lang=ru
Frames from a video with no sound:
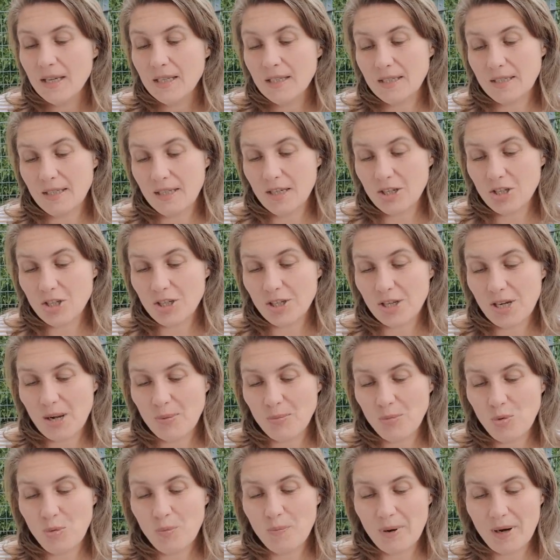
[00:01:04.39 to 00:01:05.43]
Те же,
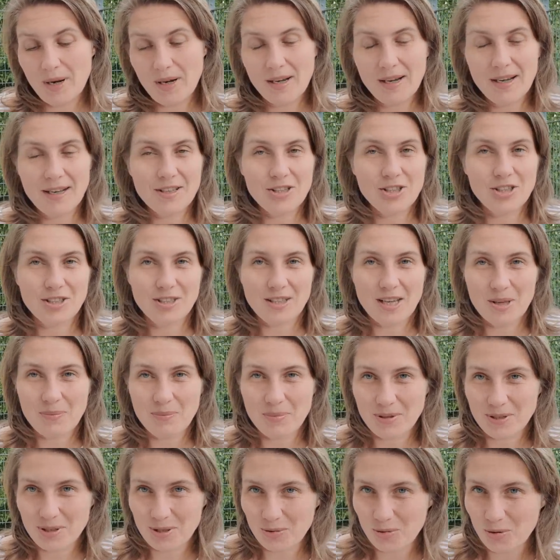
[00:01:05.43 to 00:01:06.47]
кому пока читать
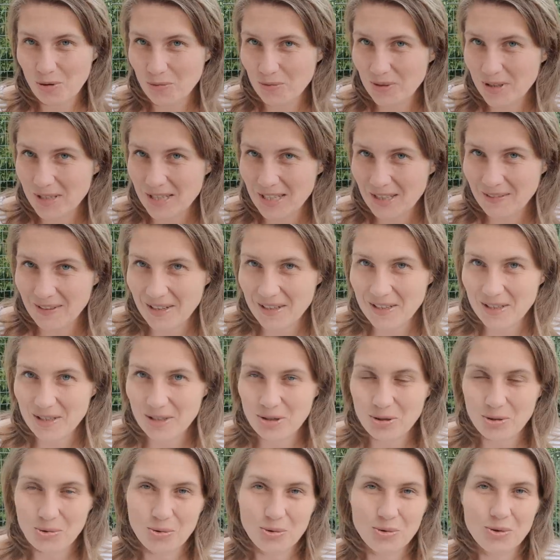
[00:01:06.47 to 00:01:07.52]
по церковно-славянски
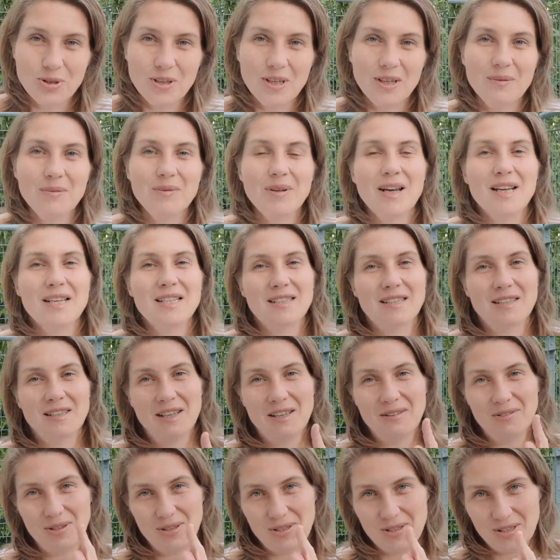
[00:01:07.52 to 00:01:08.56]
трудно,
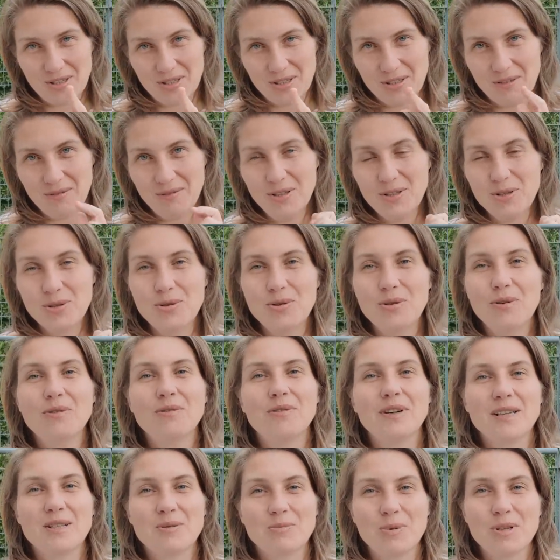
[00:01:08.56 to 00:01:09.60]
остановите это видео,
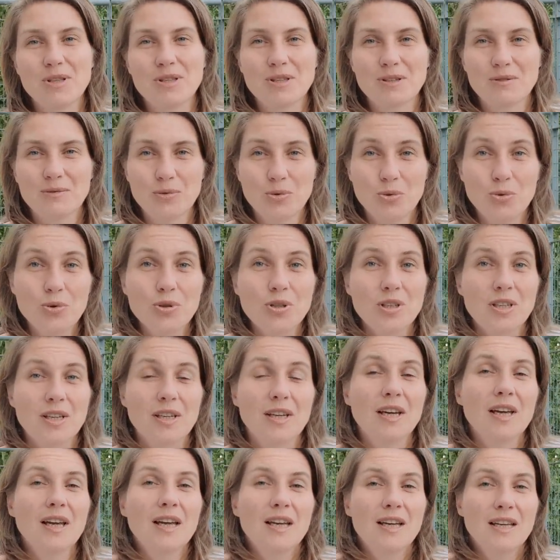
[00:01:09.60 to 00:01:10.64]
возьмите в руки
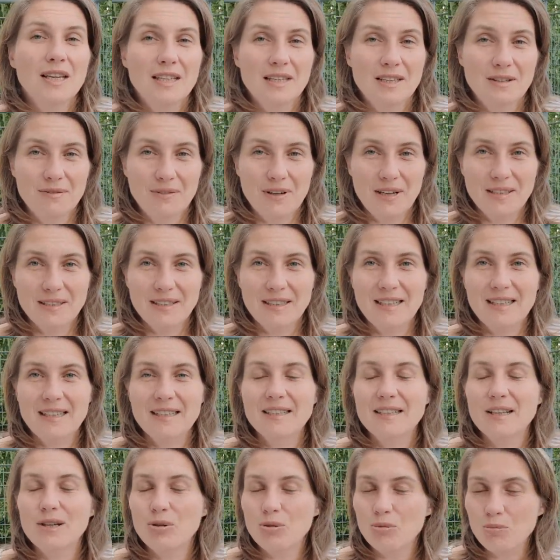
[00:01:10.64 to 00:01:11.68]
Евангелие
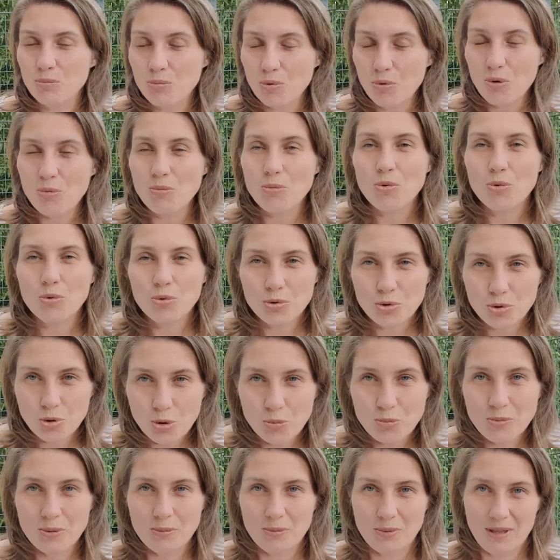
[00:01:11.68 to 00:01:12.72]
на любом
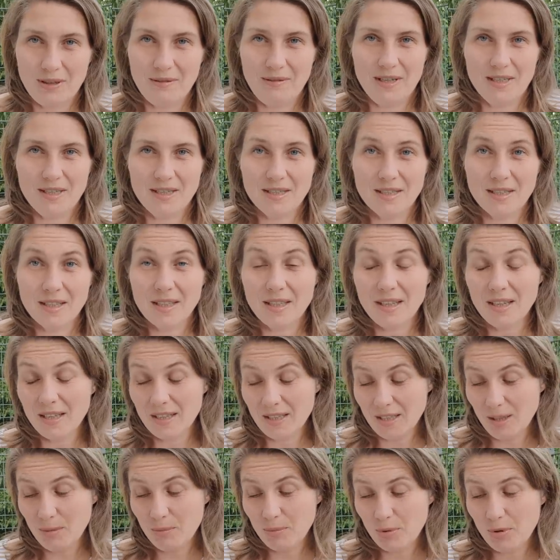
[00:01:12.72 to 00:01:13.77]
удобном для вас языке
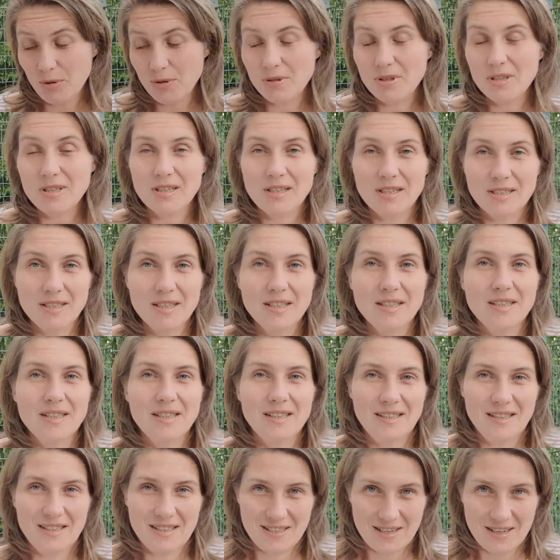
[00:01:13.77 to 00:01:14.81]
и просто следите
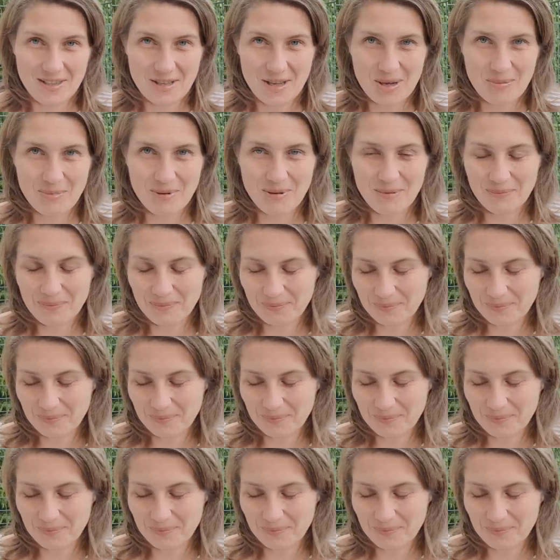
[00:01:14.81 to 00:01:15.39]
за нами.